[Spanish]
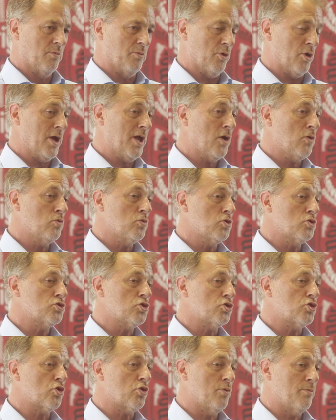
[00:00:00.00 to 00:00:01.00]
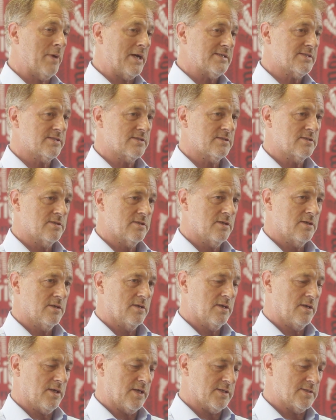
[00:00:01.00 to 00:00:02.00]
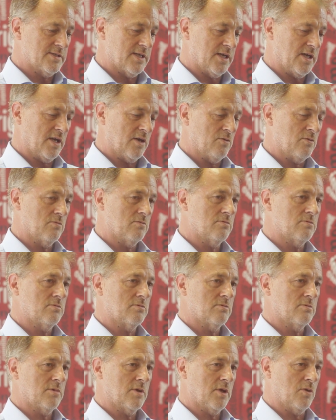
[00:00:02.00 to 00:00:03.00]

pero hay algunos otros más que están en un,